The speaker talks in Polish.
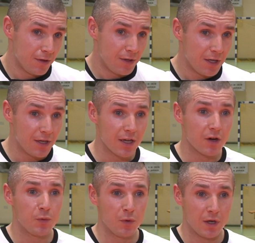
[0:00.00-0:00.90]
Y, nie, nie
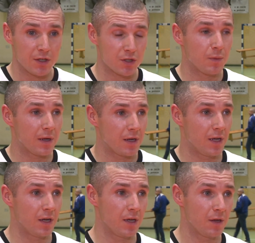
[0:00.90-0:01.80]
grał w piłkę ręczną parę
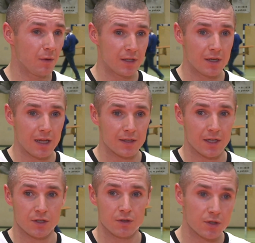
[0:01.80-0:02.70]
ładnych lat,
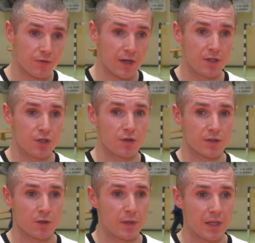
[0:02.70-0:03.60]
także też fajnie dzisiaj
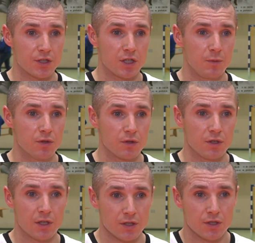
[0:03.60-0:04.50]
dostał 15 minut
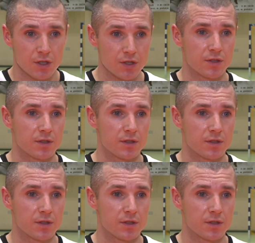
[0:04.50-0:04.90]
i też się cieszę z,